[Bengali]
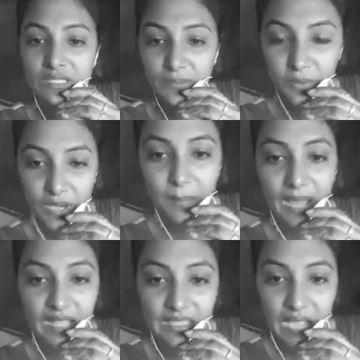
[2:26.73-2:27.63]
জীবনে
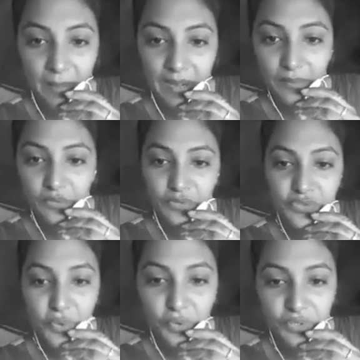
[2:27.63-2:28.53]
ভাত খাওয়ার মতো
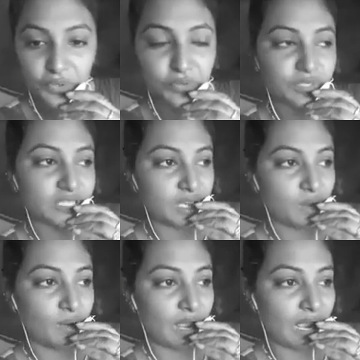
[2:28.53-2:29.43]
যোগ্যতাও তোদের
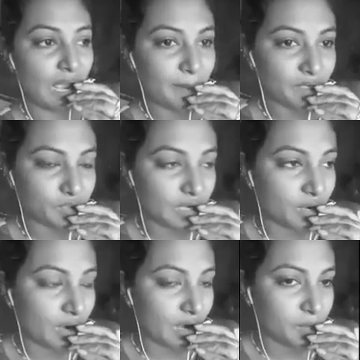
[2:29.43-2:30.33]
ছিল না কামাই
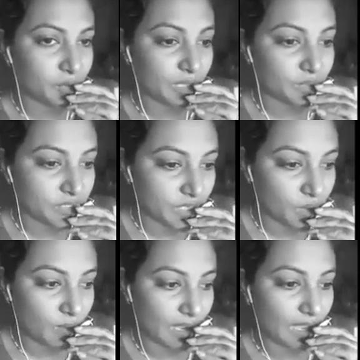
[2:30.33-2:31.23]
রোজগার করার মতো কেউ
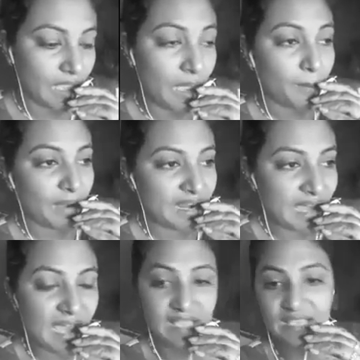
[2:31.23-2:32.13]
ছিল না বা
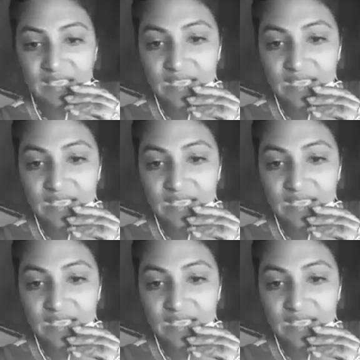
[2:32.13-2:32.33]
নাই